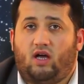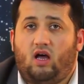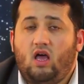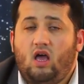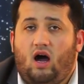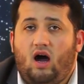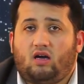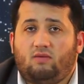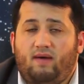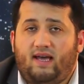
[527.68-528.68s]
Может
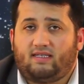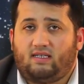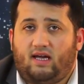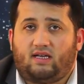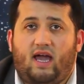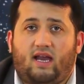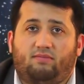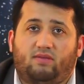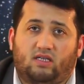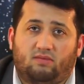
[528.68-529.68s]
возникнуть
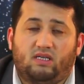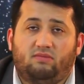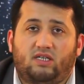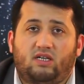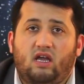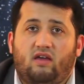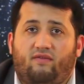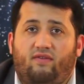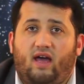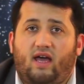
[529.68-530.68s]
вопрос — если
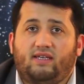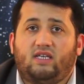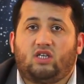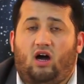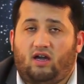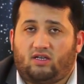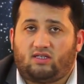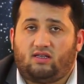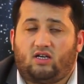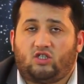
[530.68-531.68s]
кто-то не знает
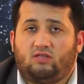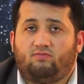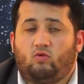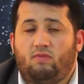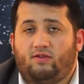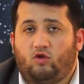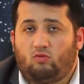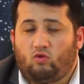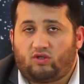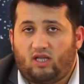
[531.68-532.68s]
арабского языка,
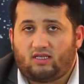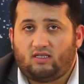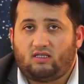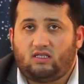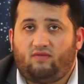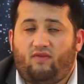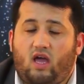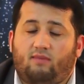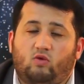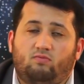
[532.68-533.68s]
то как же он
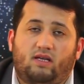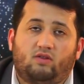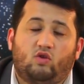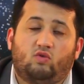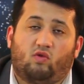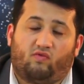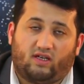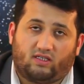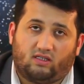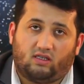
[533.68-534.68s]
может различить
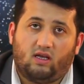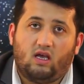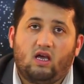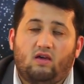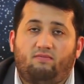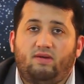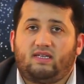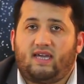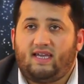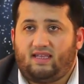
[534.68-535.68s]
«меддуль
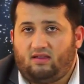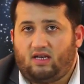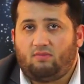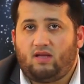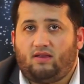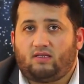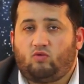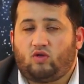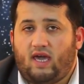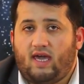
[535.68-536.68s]
муттасль» от «меддуль
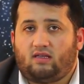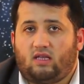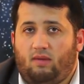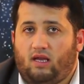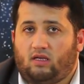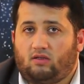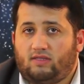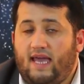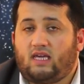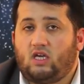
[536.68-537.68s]
мунфасль»?
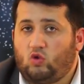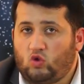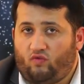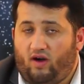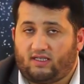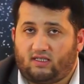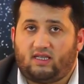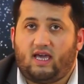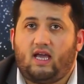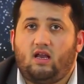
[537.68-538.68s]
Могу
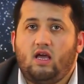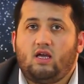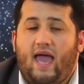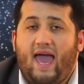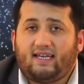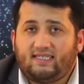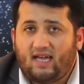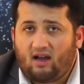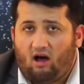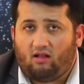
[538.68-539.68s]
сказать, что
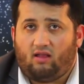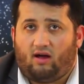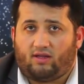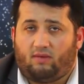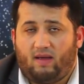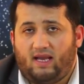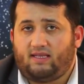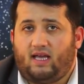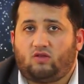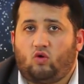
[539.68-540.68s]
«меддуль мунфасль»
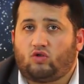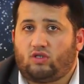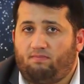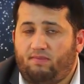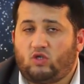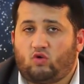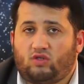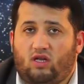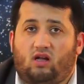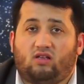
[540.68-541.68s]
в
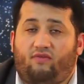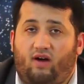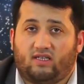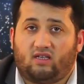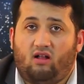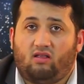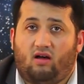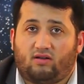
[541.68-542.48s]
95%